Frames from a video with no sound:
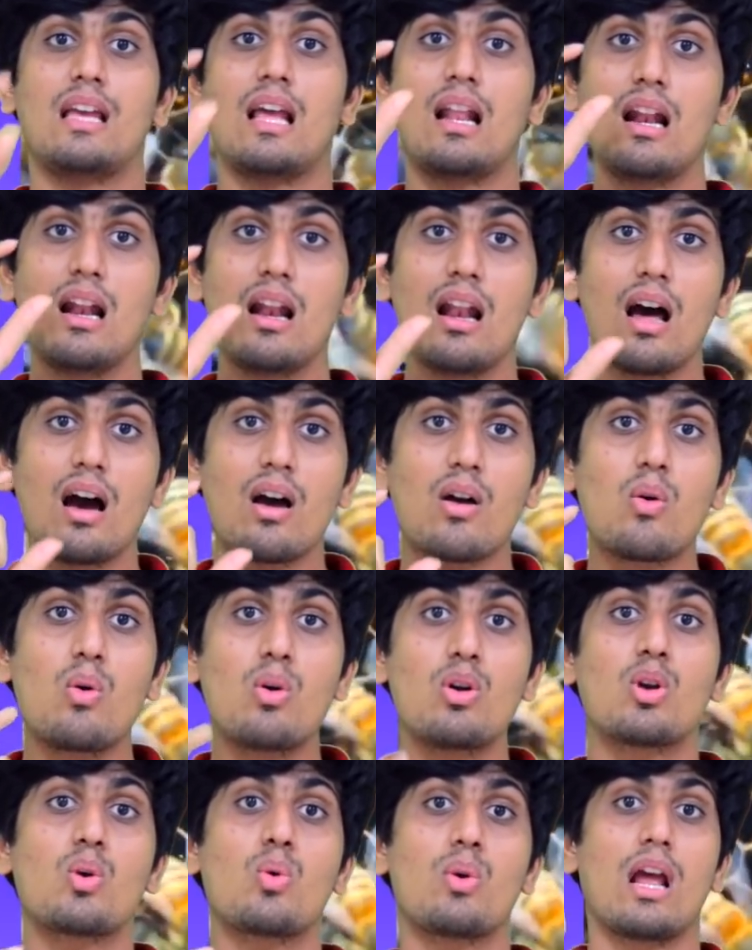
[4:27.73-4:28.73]
எல்லா
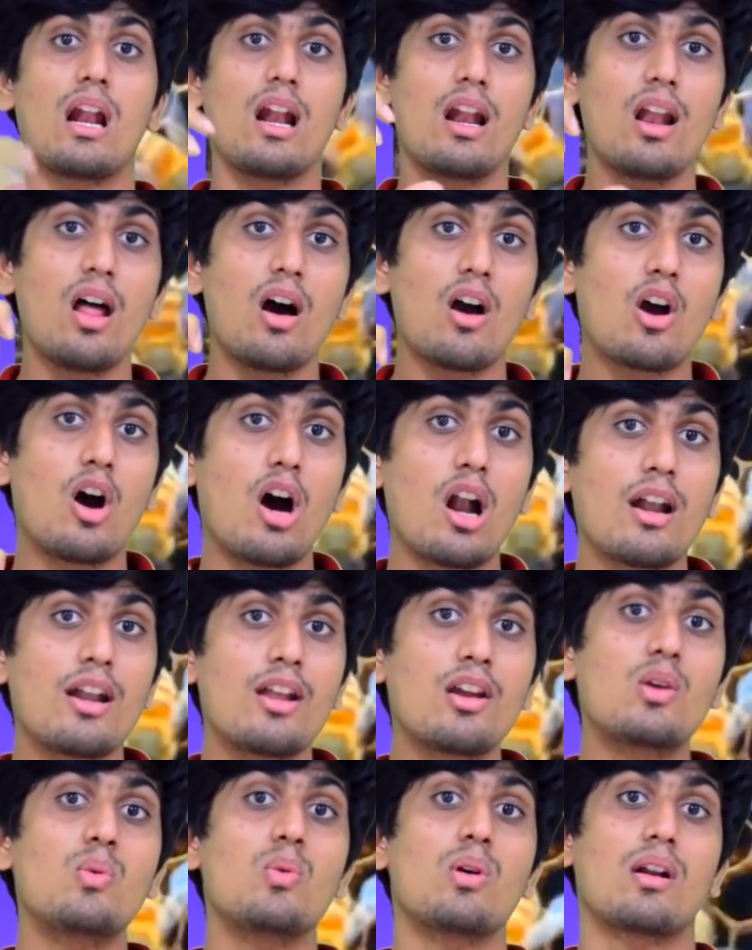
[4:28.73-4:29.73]
கூட்டுக்கும் எல்லா
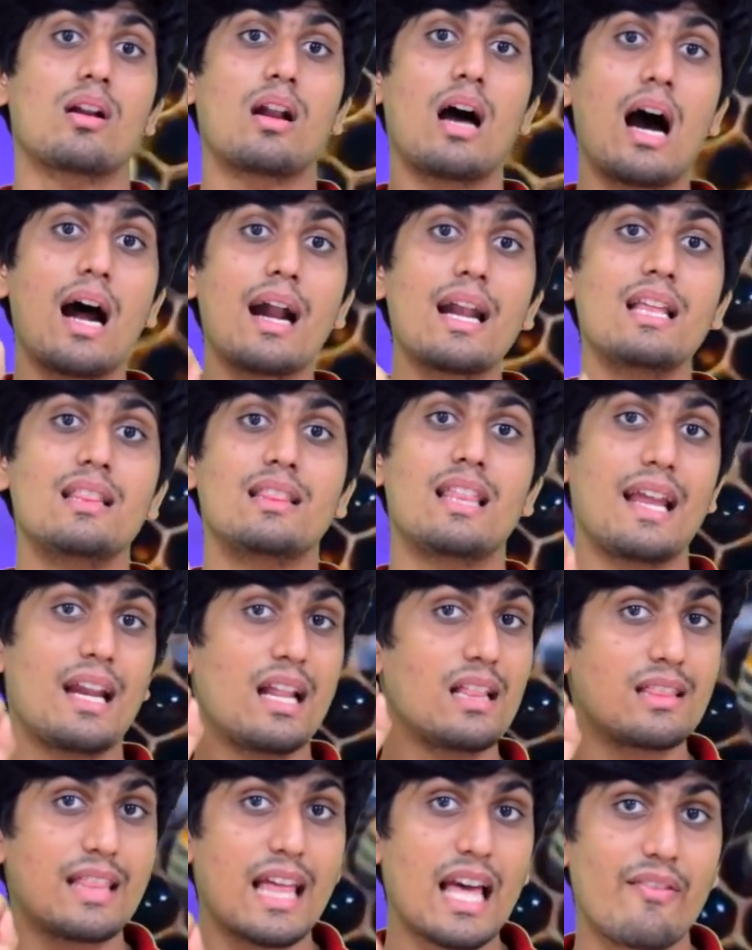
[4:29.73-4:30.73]
காலனிக்கும் ஒரு ராணி
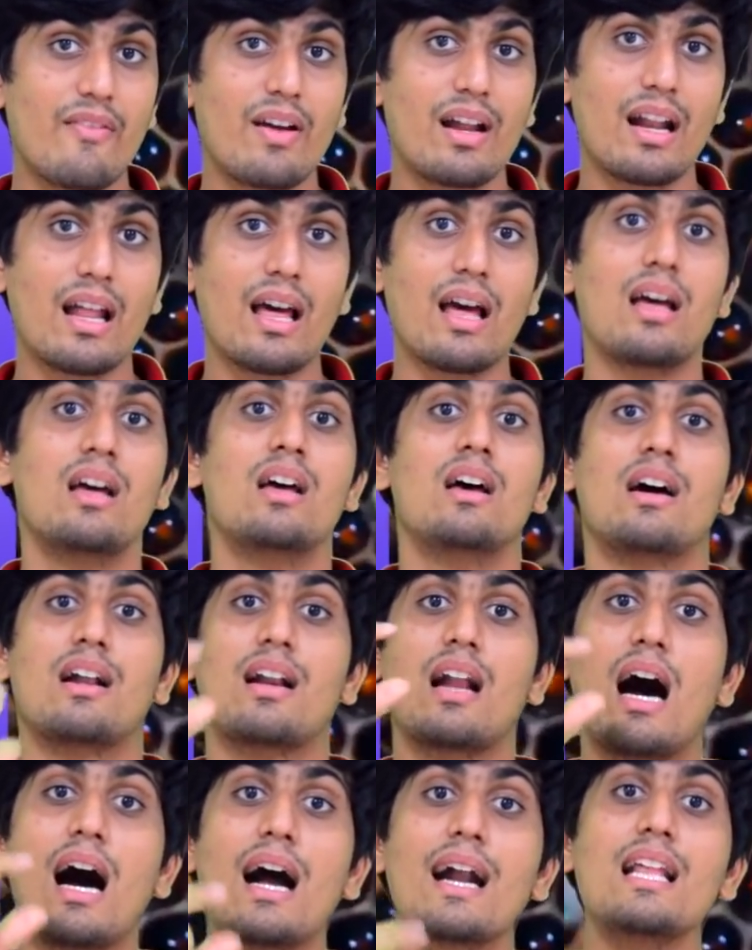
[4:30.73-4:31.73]
தேனி தேவைன்னு
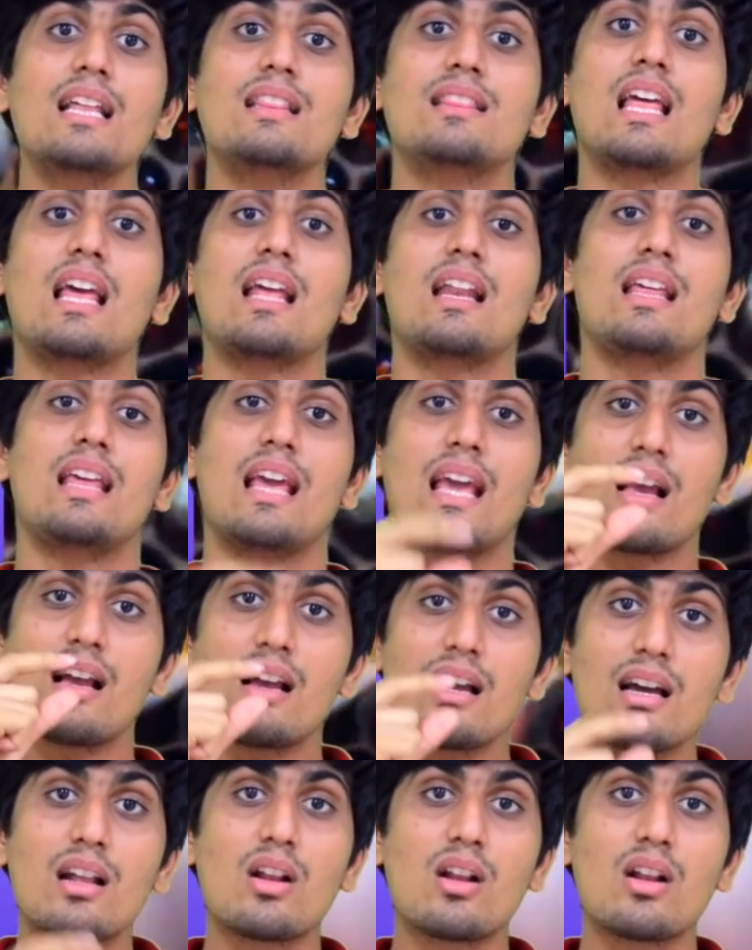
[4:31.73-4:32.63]
ராணி தேனி எங்கே